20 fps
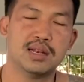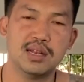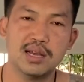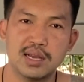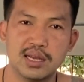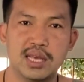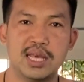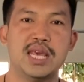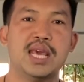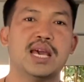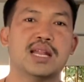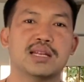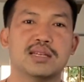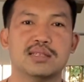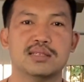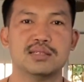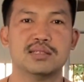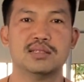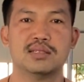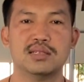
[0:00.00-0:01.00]
เรื่องเครียด
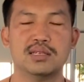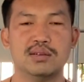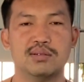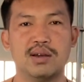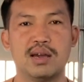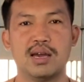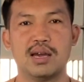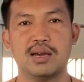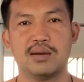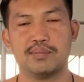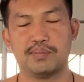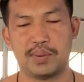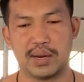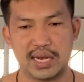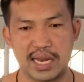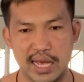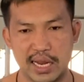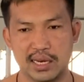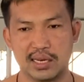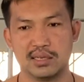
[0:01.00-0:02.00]
หรือว่าประ
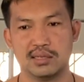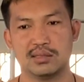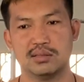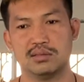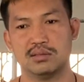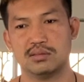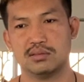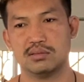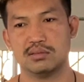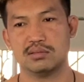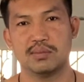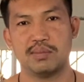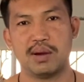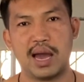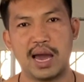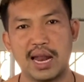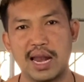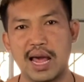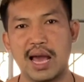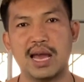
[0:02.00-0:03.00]
เด็น
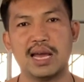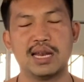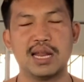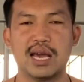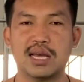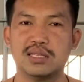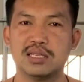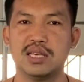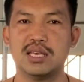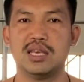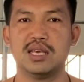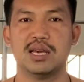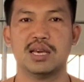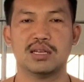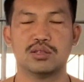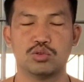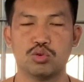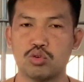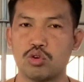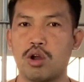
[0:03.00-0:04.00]
ภาระหน้าที่อ่ะ
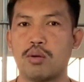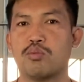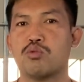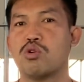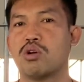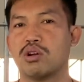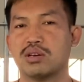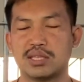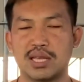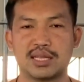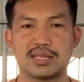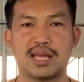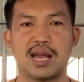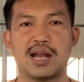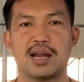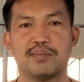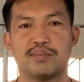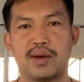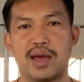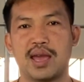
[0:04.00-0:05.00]
ทุกครอบครัวก็แตกต่าง
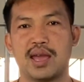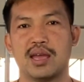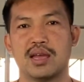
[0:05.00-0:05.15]
กันไป